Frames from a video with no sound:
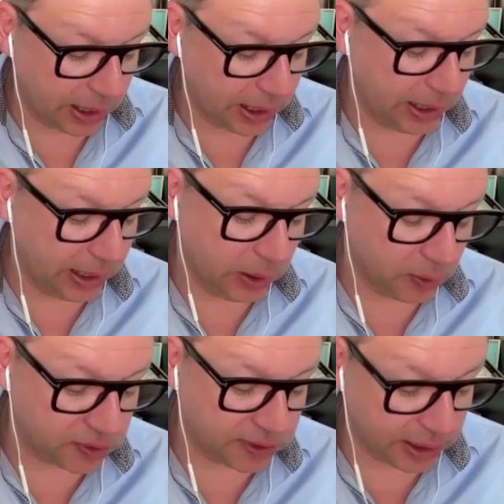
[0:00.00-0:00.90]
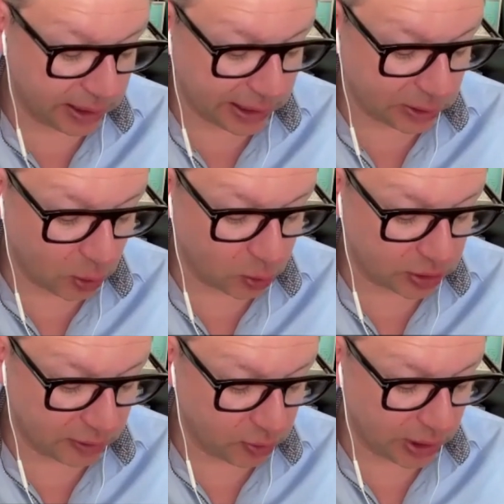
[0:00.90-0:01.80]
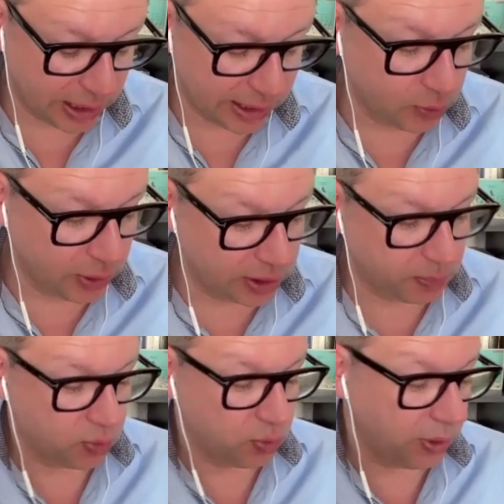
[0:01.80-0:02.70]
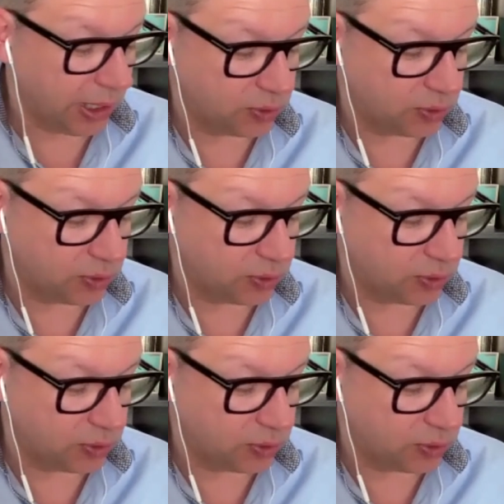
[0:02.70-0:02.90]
es, l'ancien rédacteur en chef de la lettre de l'expansion et